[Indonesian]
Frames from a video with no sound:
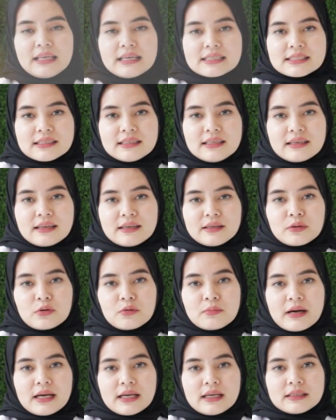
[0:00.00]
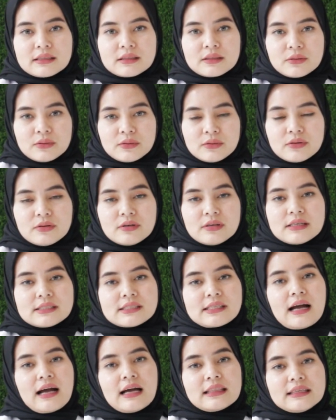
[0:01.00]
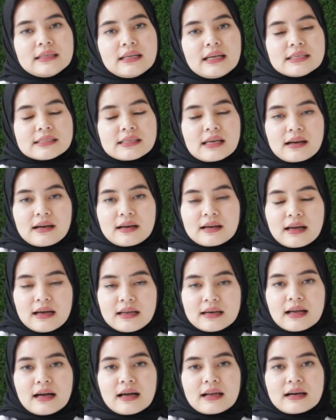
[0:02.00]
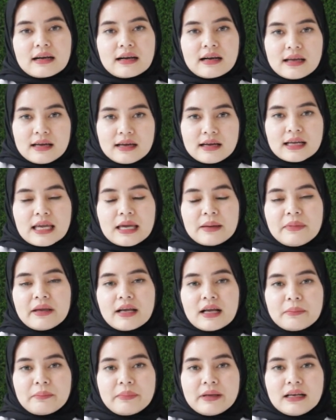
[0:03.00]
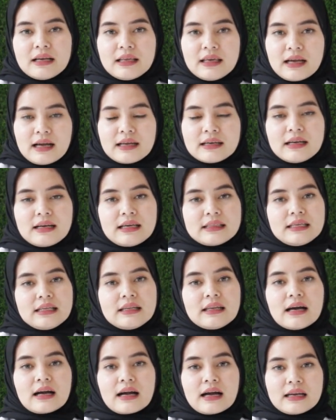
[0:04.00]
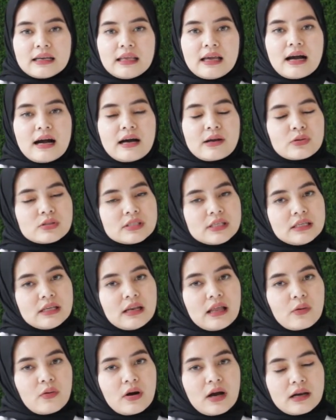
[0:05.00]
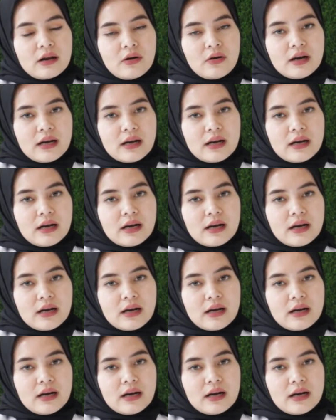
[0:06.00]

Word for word: peeling sendiri di rumah itu sangat tidak disarankan karena chemical peeling adalah tindakan yang harusnya dilakukan